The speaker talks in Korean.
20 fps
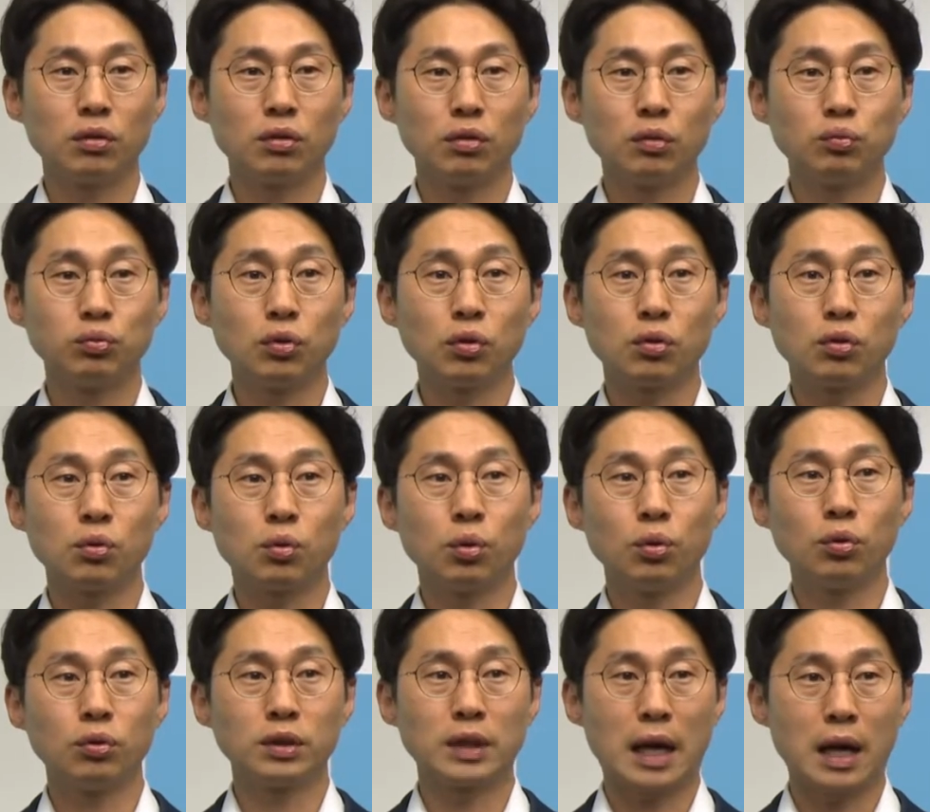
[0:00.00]
그래서 무조건
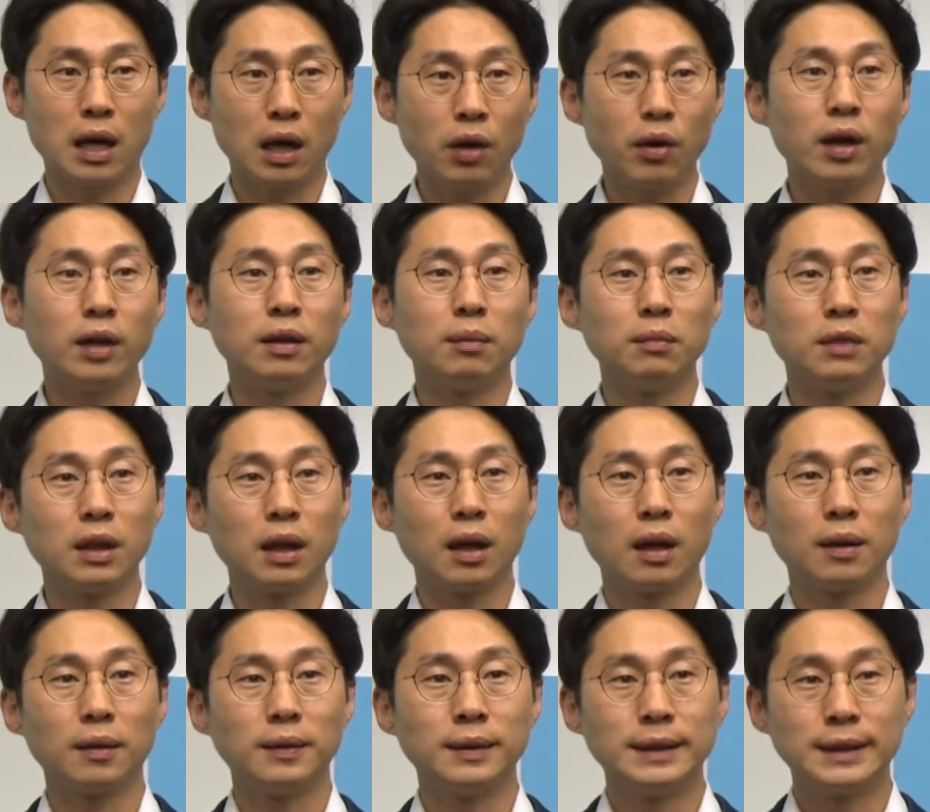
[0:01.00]
고용은 잘 나와야 됩니다.
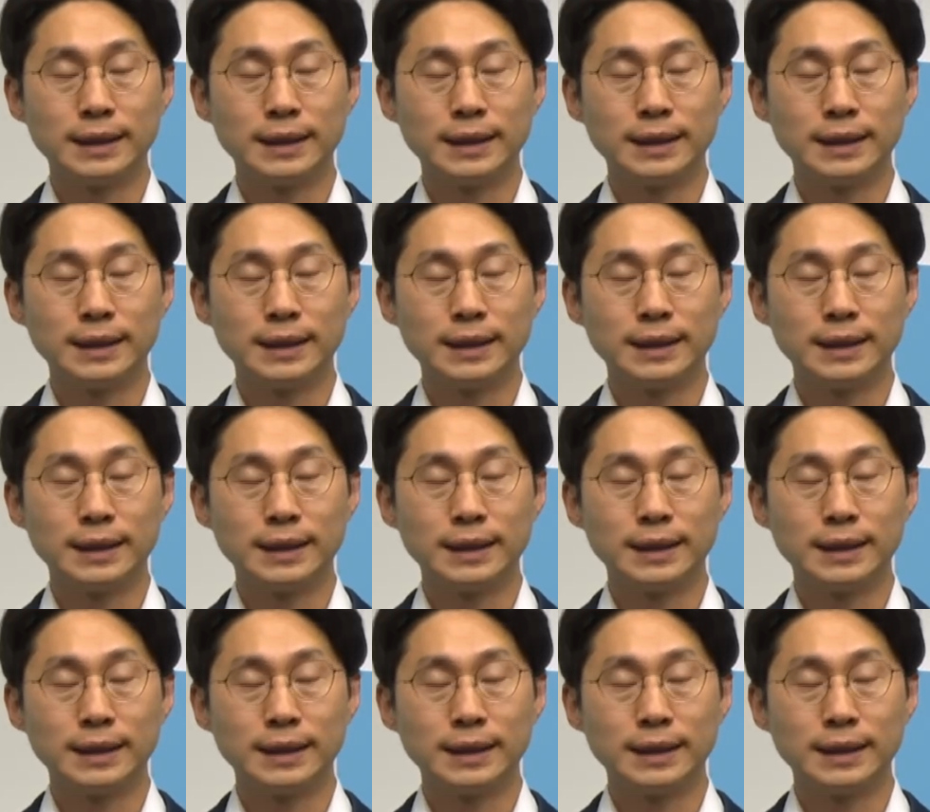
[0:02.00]
음.